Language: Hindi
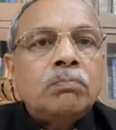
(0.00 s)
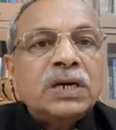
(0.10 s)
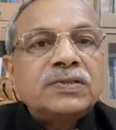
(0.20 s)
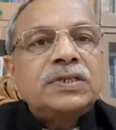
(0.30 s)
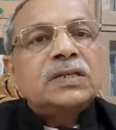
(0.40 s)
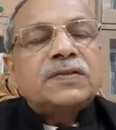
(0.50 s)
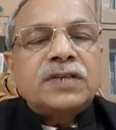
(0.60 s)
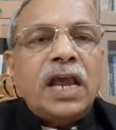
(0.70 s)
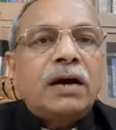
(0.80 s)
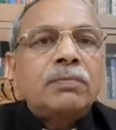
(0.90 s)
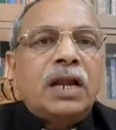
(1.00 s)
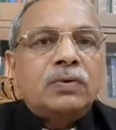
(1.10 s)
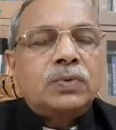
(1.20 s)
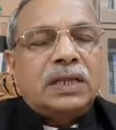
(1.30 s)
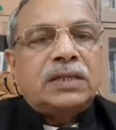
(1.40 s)
मस्जिद से हमला
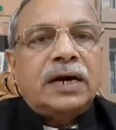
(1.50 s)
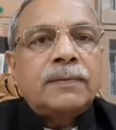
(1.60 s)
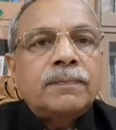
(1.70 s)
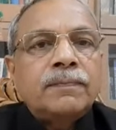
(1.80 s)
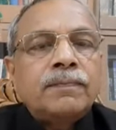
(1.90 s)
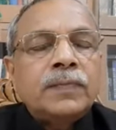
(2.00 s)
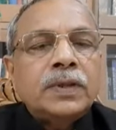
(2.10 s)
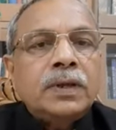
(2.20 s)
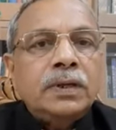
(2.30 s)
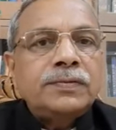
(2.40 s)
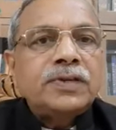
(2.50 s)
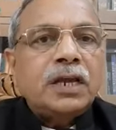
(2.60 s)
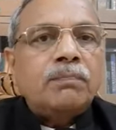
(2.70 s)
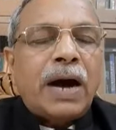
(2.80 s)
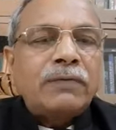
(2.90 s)
हुआ था इसके
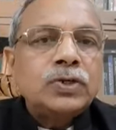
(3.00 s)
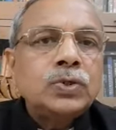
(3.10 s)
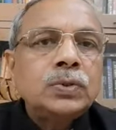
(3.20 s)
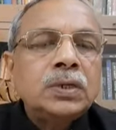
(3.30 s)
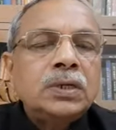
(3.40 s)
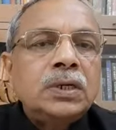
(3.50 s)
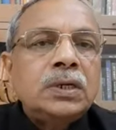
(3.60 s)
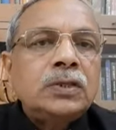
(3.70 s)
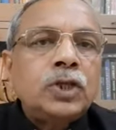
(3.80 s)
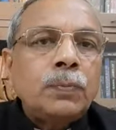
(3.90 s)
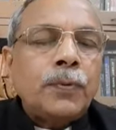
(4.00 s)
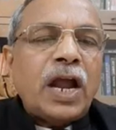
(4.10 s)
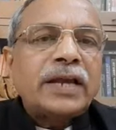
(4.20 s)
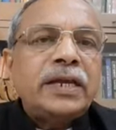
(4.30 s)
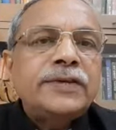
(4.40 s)
बावजूद
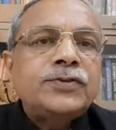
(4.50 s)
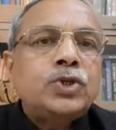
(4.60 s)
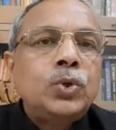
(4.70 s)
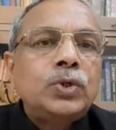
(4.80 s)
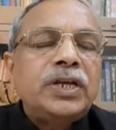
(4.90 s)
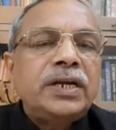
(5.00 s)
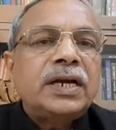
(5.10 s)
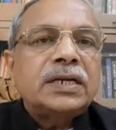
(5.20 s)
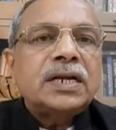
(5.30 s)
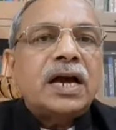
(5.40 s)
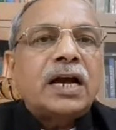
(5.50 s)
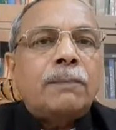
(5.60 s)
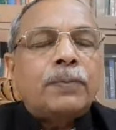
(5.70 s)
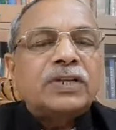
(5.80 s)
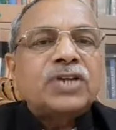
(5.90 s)
त्रिपुरा की इस झूठी घटना का
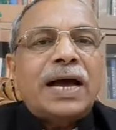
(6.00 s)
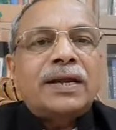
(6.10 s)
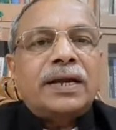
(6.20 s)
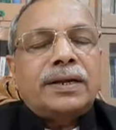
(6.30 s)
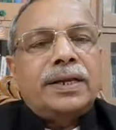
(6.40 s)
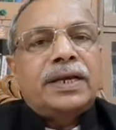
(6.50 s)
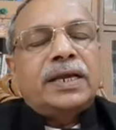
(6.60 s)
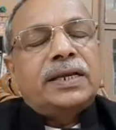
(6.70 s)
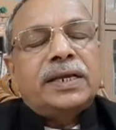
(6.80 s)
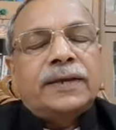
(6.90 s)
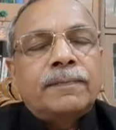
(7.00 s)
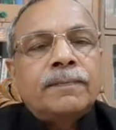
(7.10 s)
प्रचार करने के लिए